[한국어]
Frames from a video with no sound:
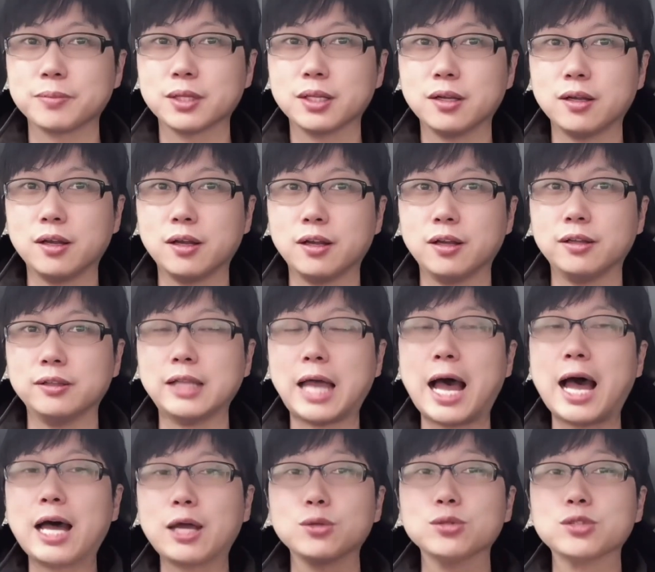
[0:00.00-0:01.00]
어,
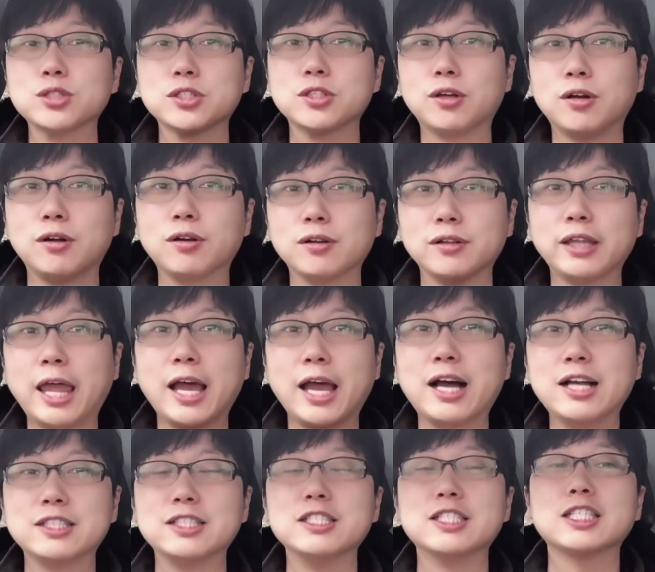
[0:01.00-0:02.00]
나로서 내가
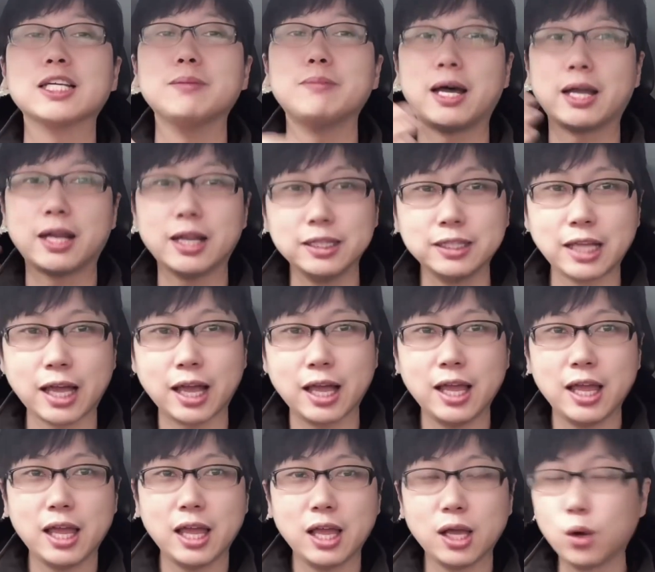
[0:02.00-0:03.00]
진짜 말한다
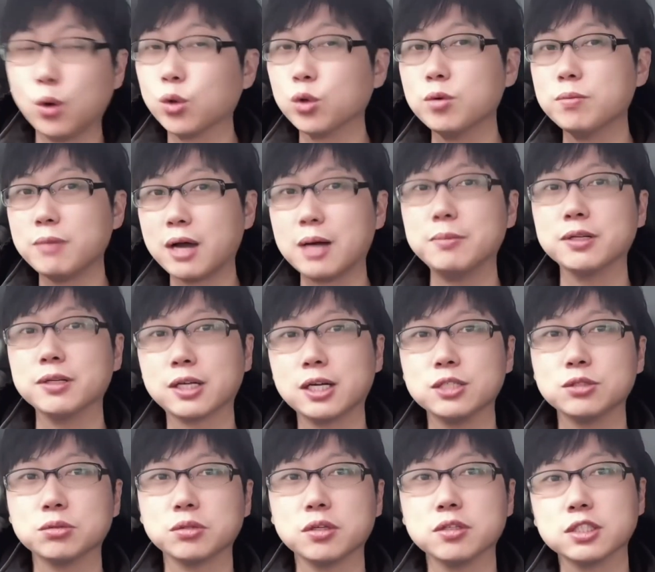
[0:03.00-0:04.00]
그런 마음을
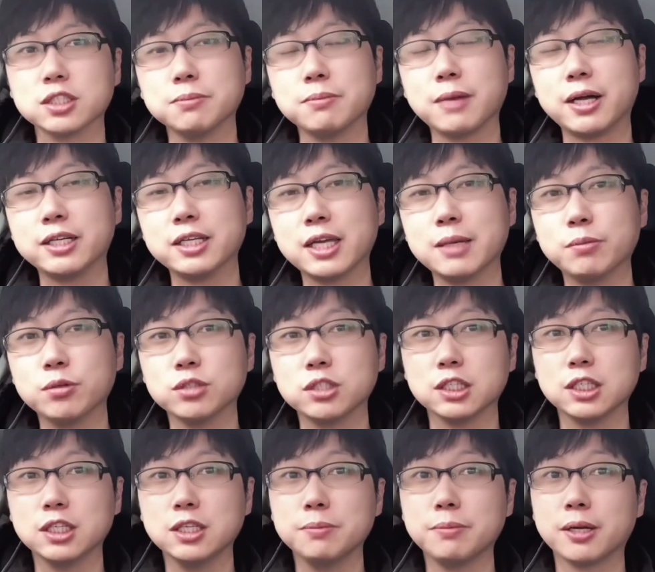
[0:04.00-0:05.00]
가지고 연습 많이
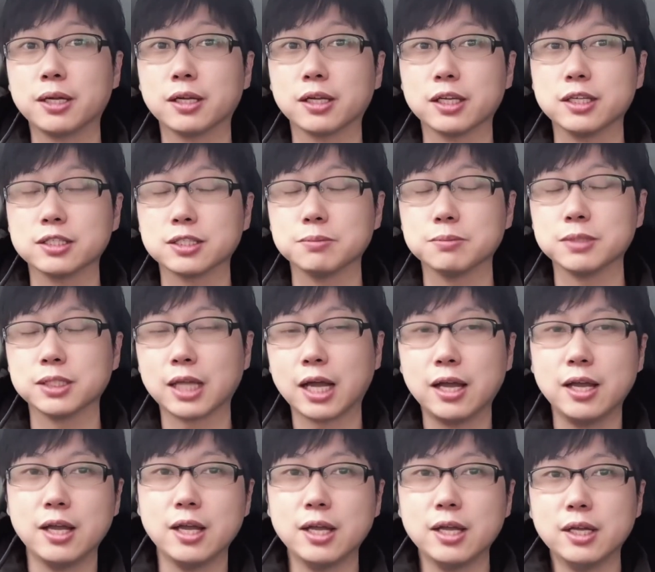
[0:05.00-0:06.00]
해보시기 바라겠습니다.
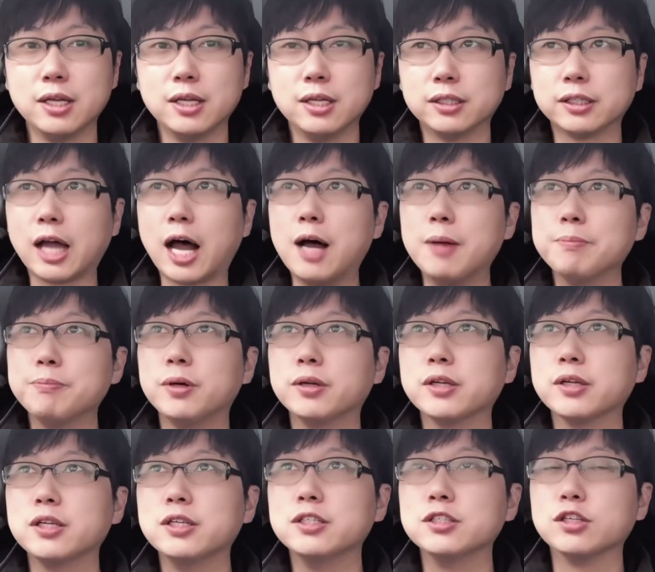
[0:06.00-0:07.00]

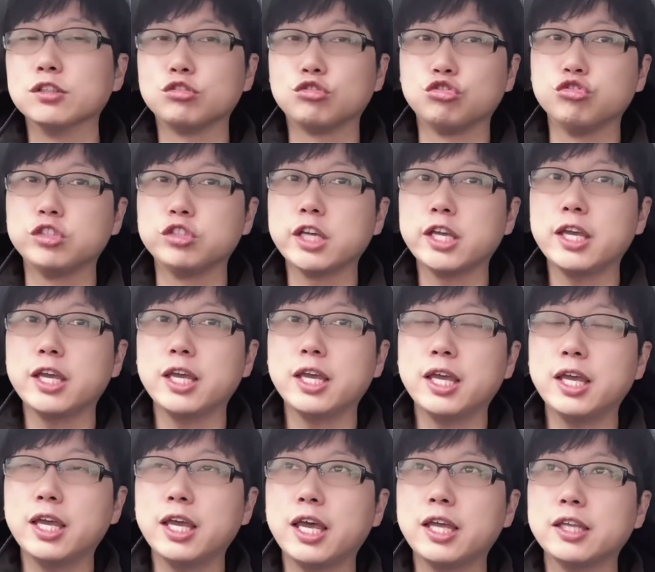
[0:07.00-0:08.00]
다음번에는
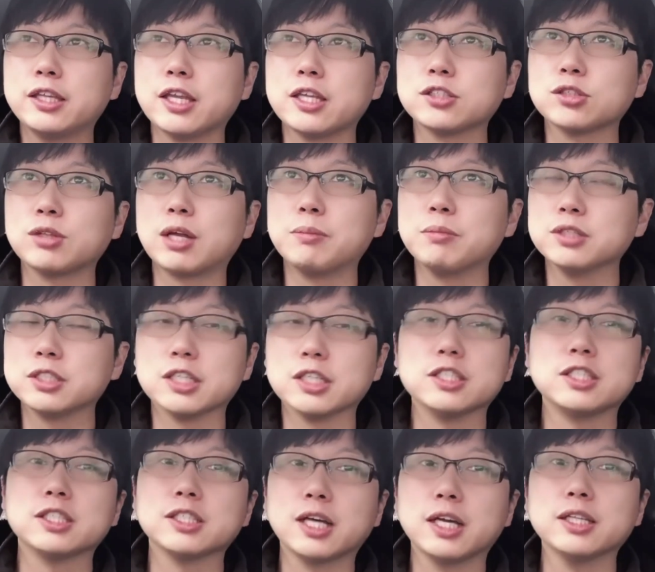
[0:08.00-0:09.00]
주제에 대해서도 한번 제
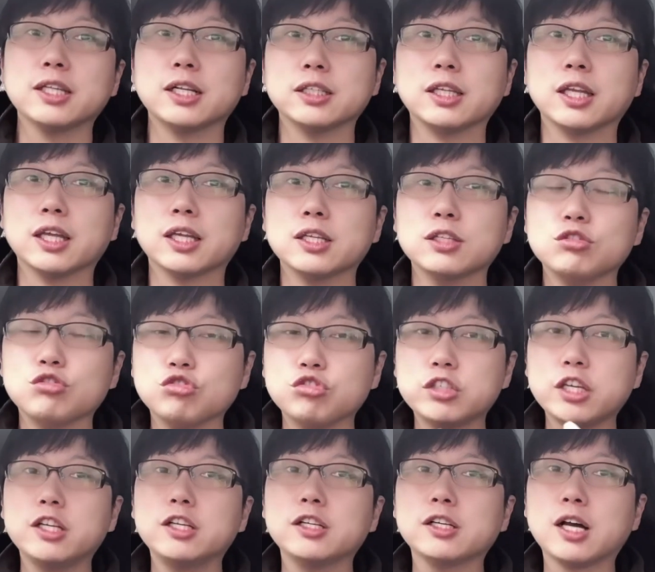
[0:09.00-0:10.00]
시간 날 때
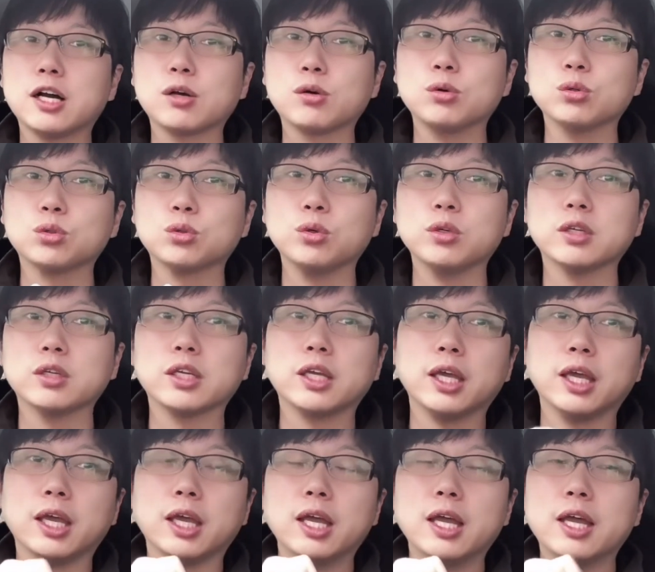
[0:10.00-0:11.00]
주제를 갖고 또
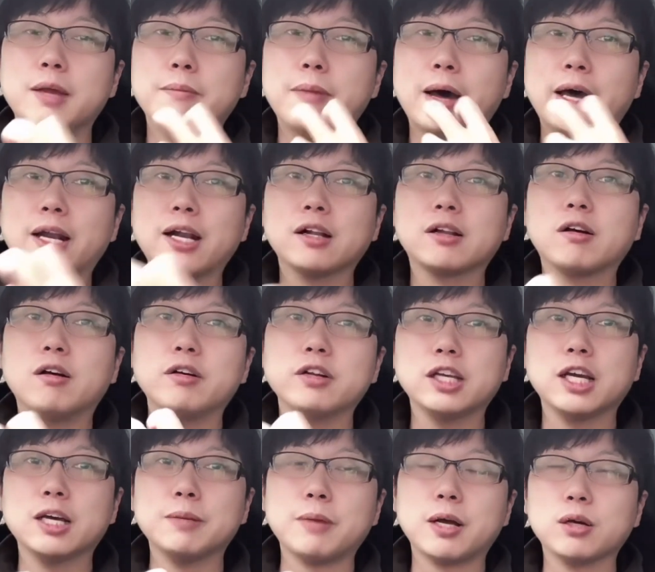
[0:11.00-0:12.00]
이렇게 말할
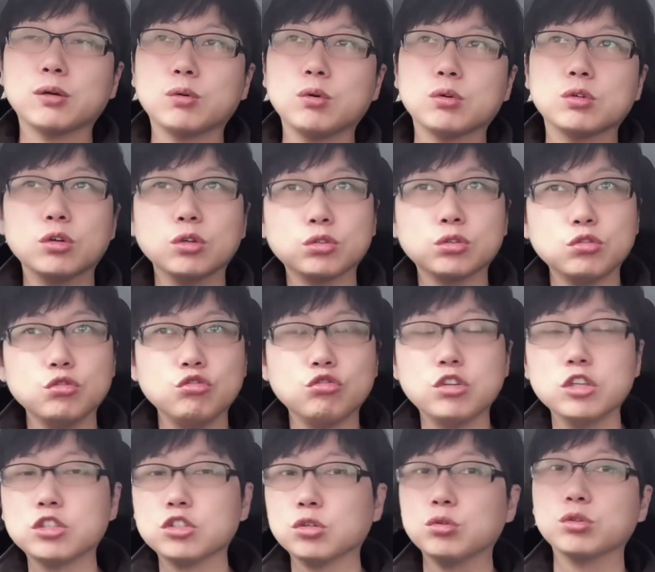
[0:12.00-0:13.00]
거리가 많고 그것도
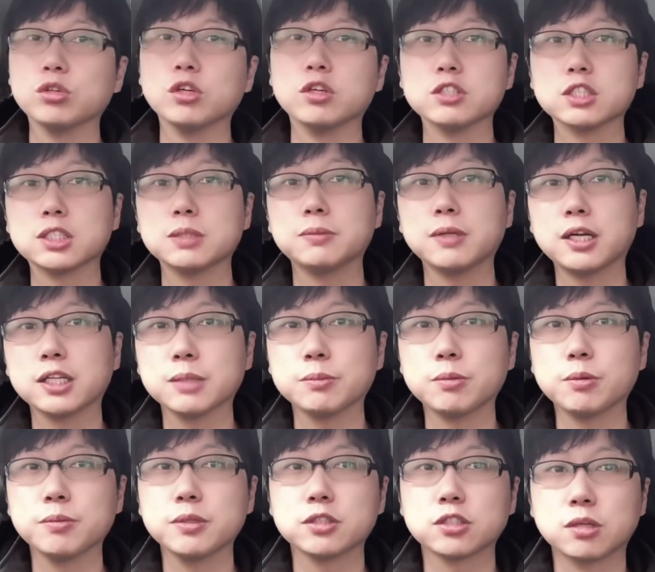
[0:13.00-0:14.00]
유기적으로 연습을 하다
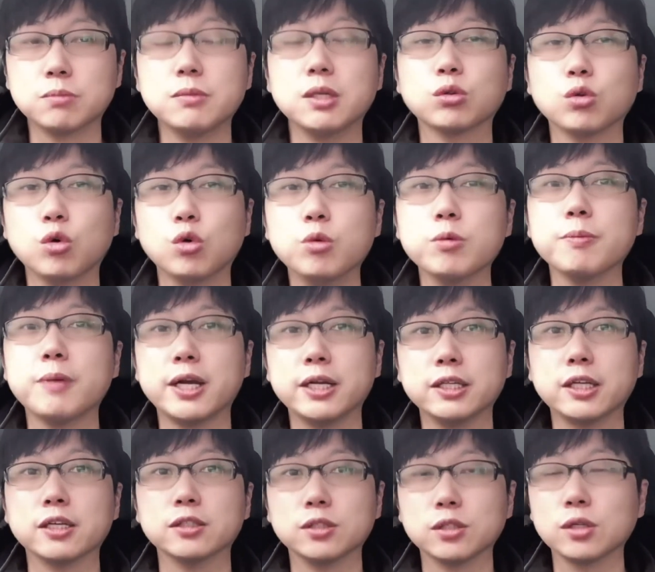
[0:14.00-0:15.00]
보면 정말 도움이 많이
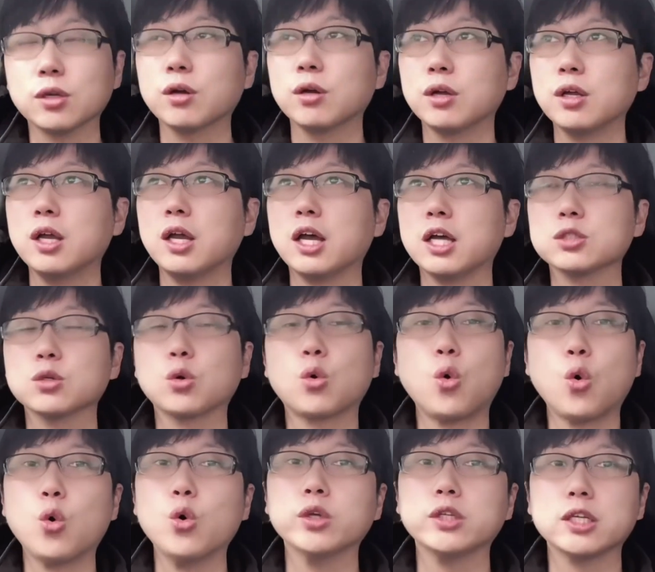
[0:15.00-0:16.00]
되거든요. 그래서
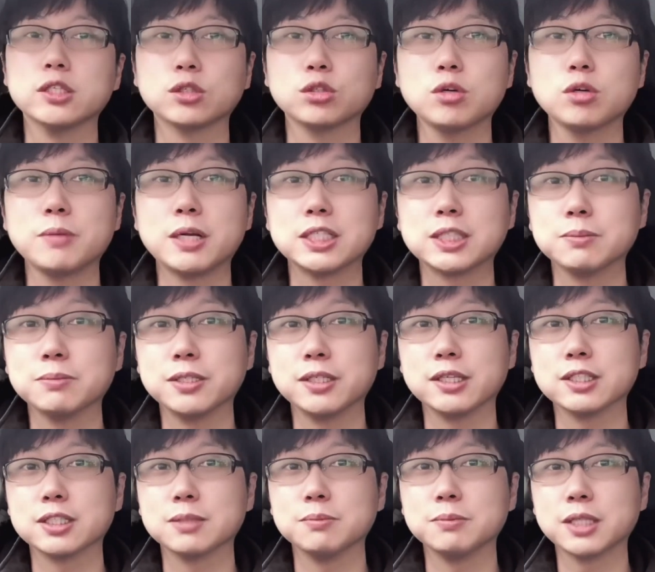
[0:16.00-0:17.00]
그거에 대해서도
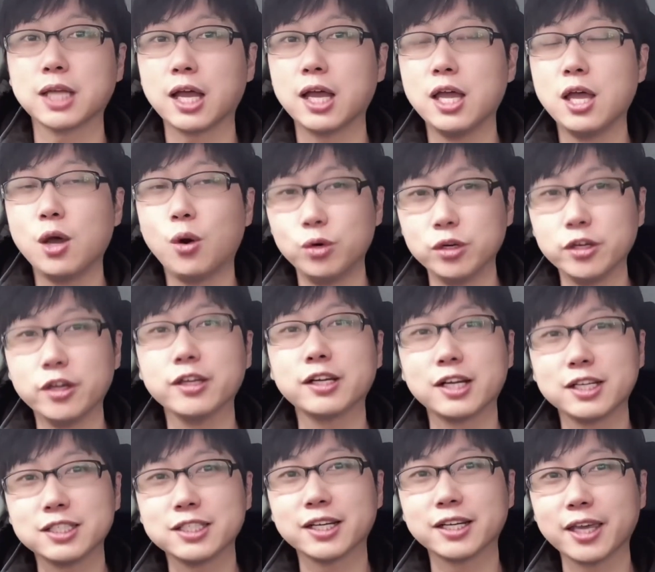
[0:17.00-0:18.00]
말씀드리겠습니다. 오늘
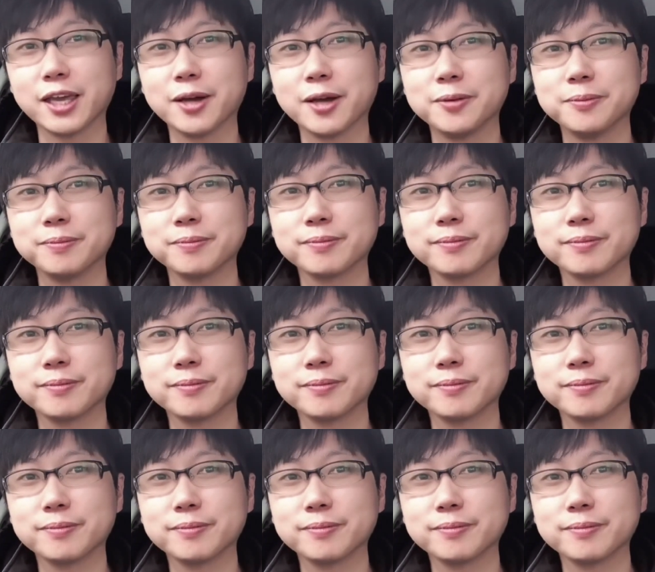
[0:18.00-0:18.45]
여기까지 할게요.